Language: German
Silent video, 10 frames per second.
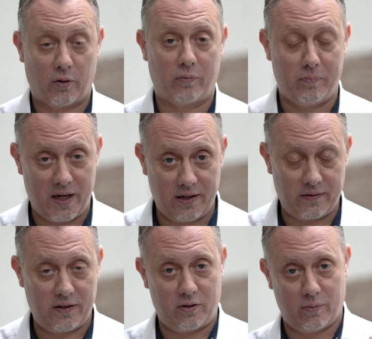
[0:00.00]
aus
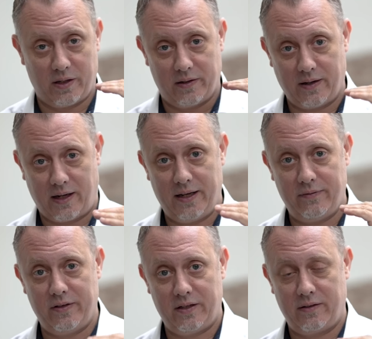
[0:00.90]
meiner Sicht über die
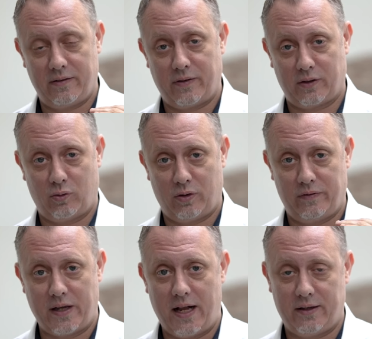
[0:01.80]
drei wichtigsten
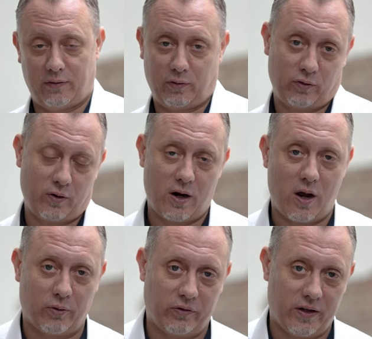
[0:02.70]
Faktoren, wie
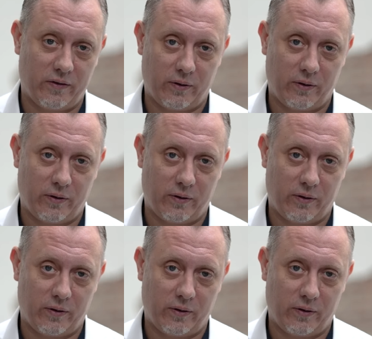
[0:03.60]
Altersvorsorge aussehen